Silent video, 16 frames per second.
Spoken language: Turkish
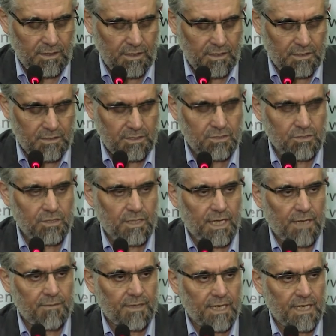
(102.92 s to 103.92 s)
Siz
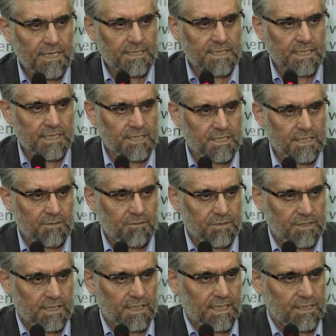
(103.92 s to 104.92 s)
hemen elinize geçecek bir
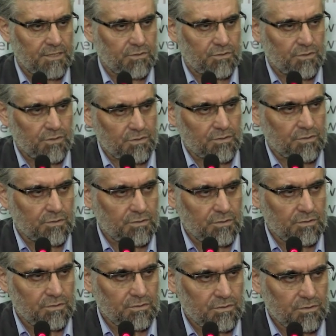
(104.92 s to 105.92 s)
şeyler
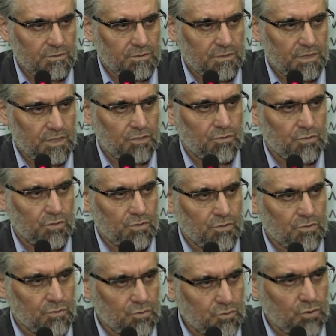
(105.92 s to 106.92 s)
istiyorsunuz.
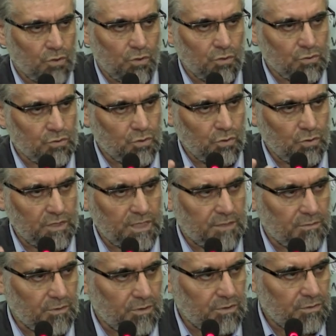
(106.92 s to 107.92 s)
İstiyorsunuz çoğul. Çoğul
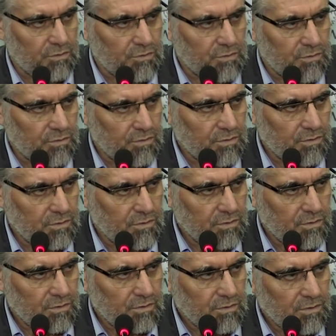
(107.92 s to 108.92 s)
kim olur?
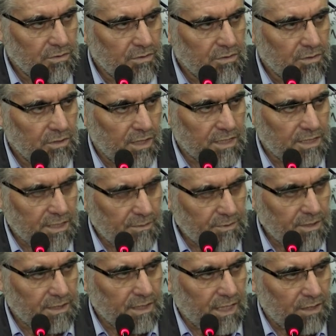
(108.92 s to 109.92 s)
Asap
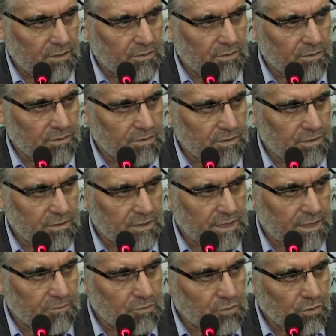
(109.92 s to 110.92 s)
da dahil olur.
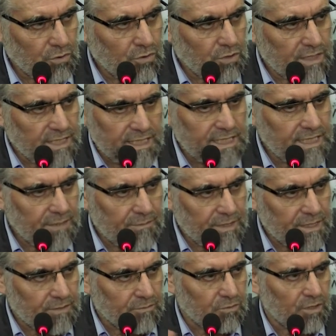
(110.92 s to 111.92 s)
Demiş oluyor ki niye
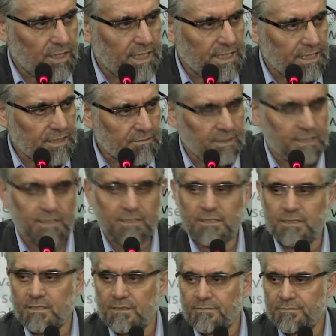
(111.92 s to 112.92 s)
peki müdahale etmediniz?